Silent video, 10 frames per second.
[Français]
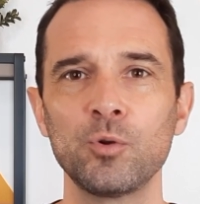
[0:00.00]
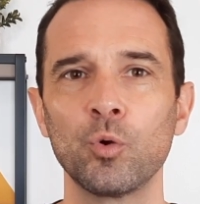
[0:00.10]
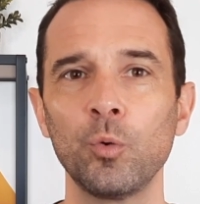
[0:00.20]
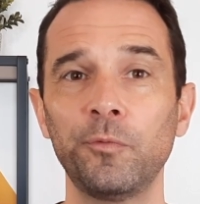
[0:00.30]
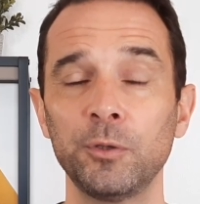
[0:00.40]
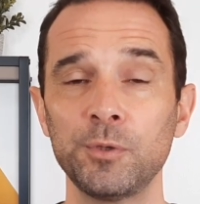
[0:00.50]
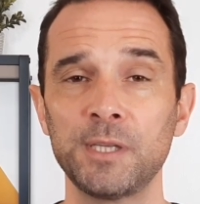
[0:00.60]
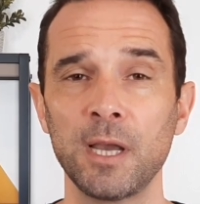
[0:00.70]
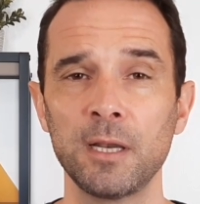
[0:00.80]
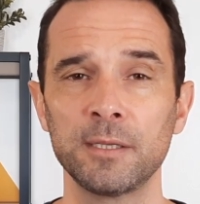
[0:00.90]
Le groupe
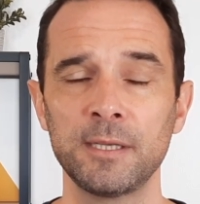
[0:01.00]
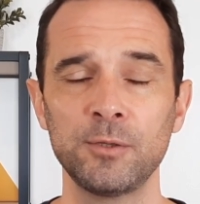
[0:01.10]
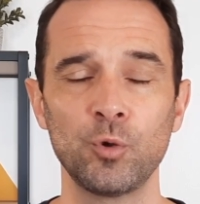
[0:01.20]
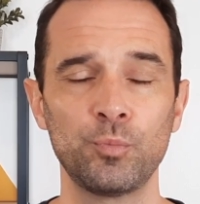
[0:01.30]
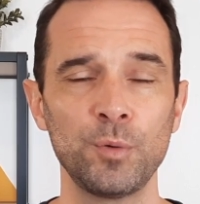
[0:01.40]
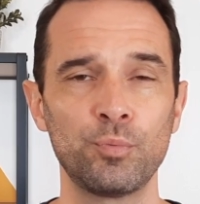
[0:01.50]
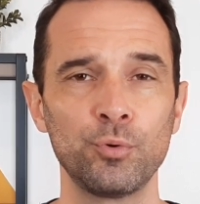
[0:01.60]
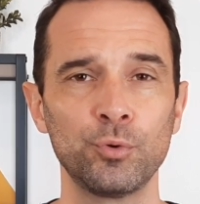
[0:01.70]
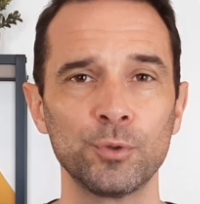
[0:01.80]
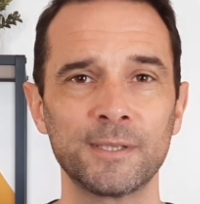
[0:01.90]
Fiducial existe depuis
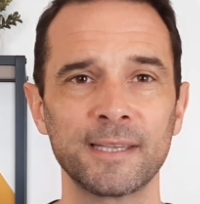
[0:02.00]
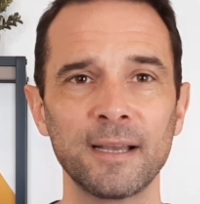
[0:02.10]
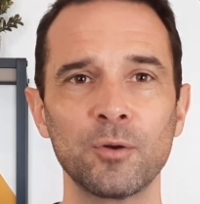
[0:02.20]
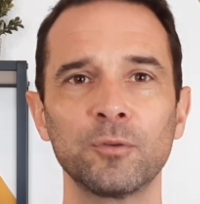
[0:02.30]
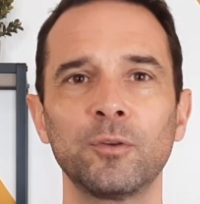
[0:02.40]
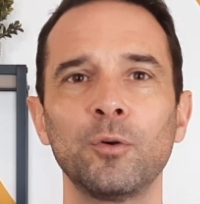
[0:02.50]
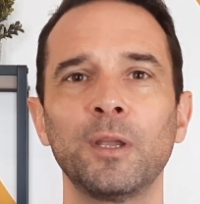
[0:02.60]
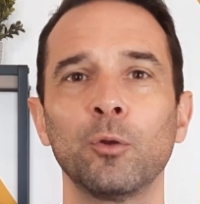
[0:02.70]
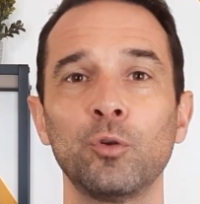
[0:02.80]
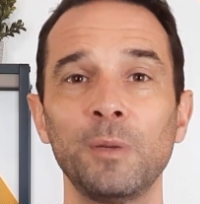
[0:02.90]
plus de 50 ans
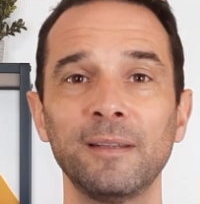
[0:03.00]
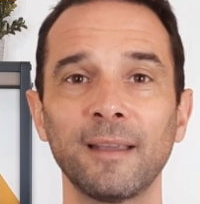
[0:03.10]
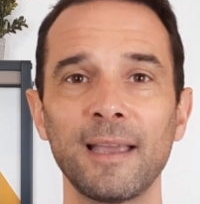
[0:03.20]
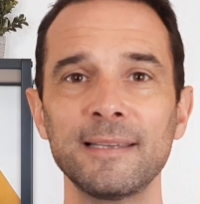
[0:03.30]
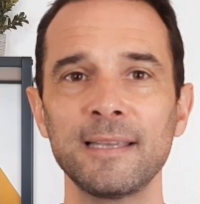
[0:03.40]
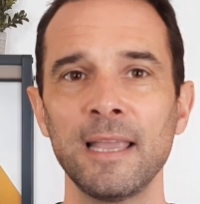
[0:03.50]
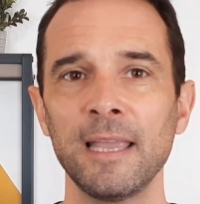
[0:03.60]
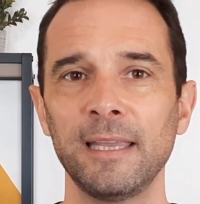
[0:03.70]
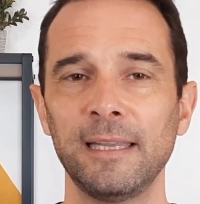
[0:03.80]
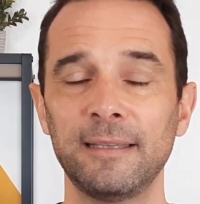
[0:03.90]
et en 2013,
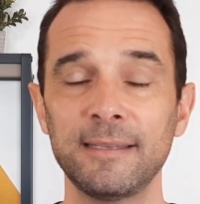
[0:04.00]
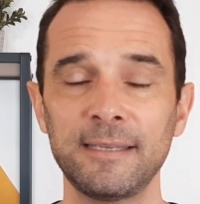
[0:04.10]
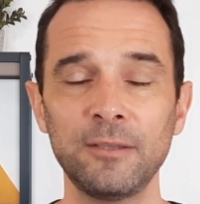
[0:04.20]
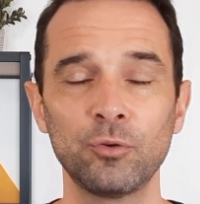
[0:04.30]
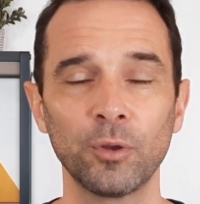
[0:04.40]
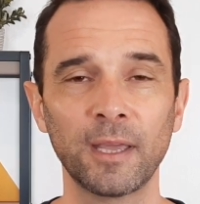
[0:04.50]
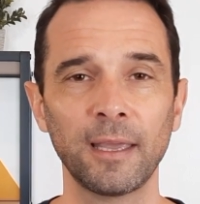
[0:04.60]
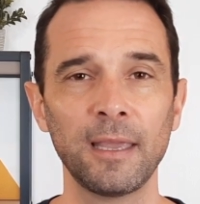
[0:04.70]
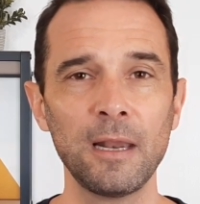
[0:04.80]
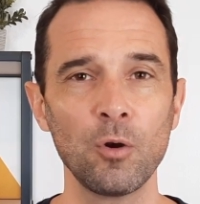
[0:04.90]
ils décident de
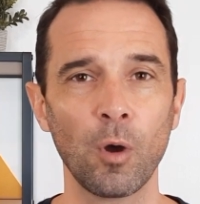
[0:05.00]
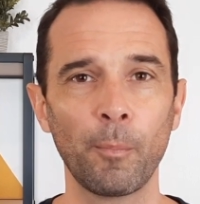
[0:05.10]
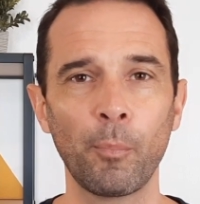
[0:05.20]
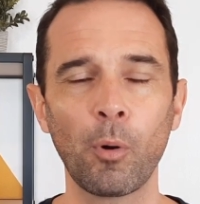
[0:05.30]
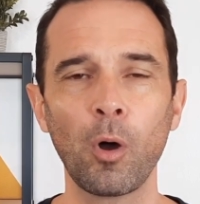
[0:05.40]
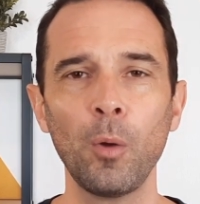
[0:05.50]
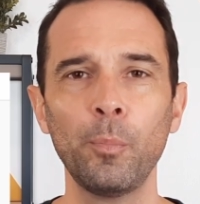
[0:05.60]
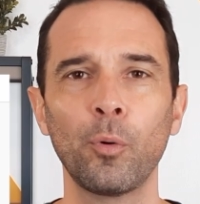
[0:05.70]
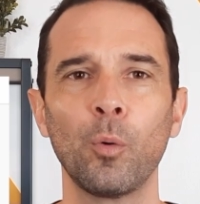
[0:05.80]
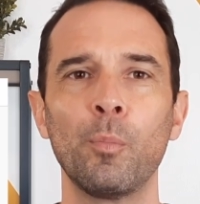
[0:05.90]
créer leur
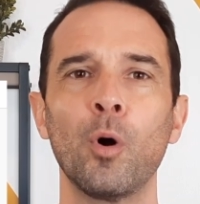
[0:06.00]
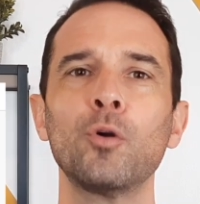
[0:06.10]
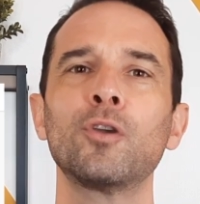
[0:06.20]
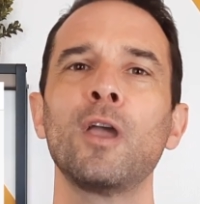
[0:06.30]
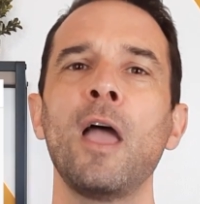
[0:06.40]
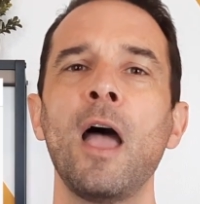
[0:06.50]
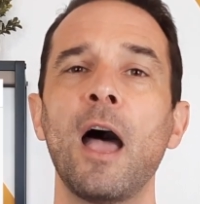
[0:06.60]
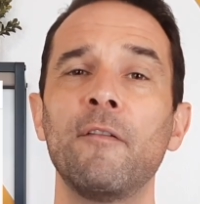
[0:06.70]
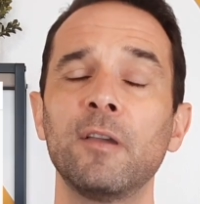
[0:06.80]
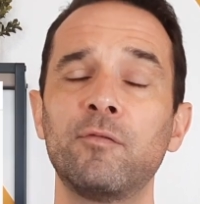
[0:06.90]
propre banque
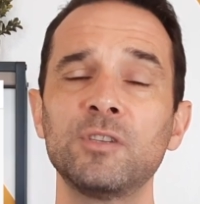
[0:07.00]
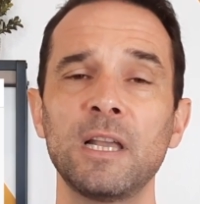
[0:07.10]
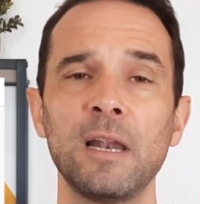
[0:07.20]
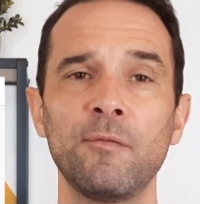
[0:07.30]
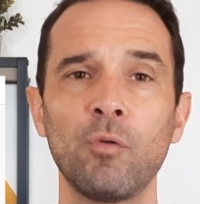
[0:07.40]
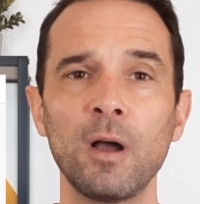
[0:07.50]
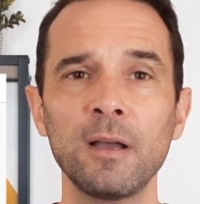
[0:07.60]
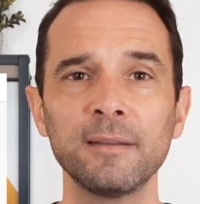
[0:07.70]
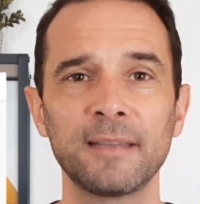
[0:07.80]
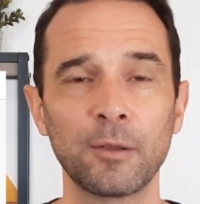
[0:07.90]
avec, vous allez le
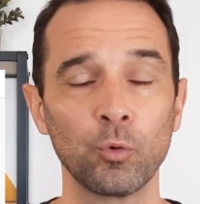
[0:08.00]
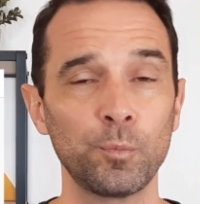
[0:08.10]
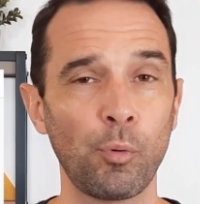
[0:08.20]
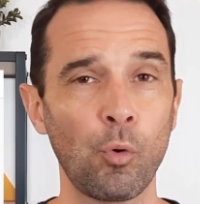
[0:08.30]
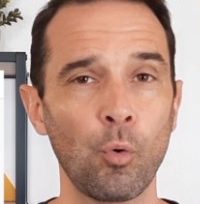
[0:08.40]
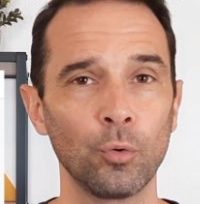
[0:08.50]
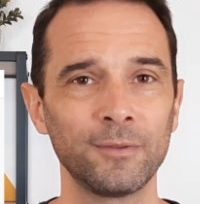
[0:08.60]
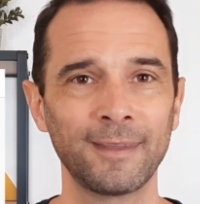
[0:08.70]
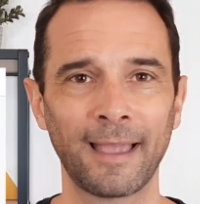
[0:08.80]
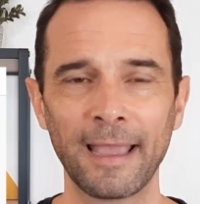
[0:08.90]
voir, des comptes pro
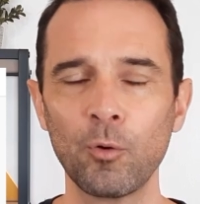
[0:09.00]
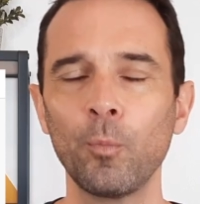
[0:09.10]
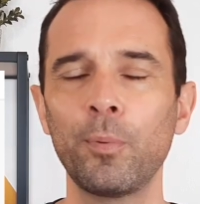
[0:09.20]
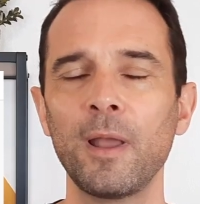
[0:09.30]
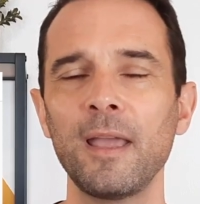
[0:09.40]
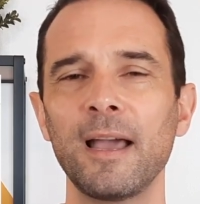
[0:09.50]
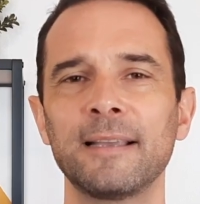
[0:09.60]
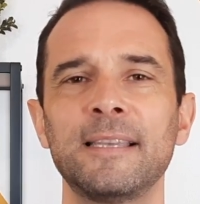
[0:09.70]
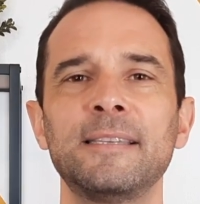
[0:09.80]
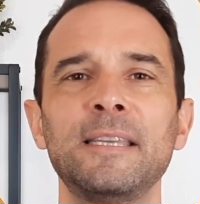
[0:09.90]
très complets,
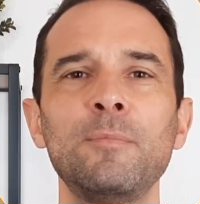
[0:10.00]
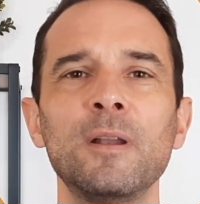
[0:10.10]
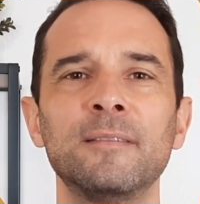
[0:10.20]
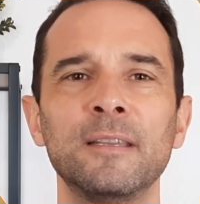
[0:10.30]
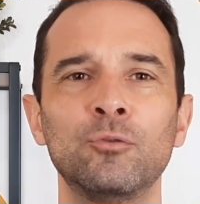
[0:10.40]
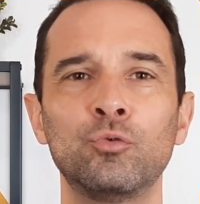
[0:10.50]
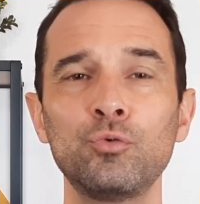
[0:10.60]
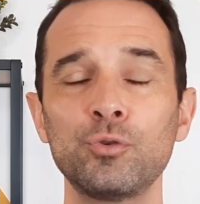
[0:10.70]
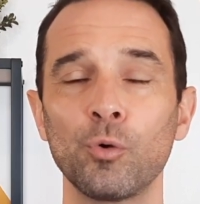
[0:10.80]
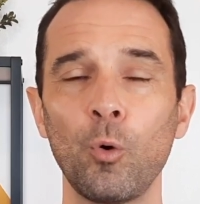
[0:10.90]
accessibles des
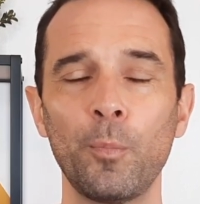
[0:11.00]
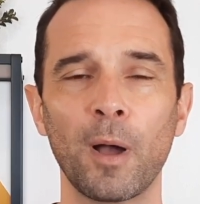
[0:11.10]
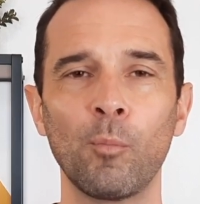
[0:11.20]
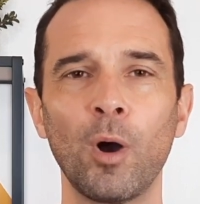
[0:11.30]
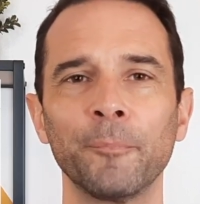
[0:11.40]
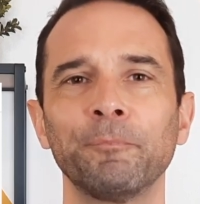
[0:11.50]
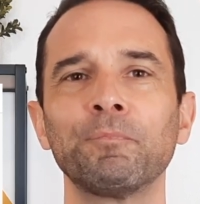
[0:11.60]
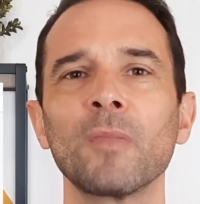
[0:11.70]
12 euros par mois.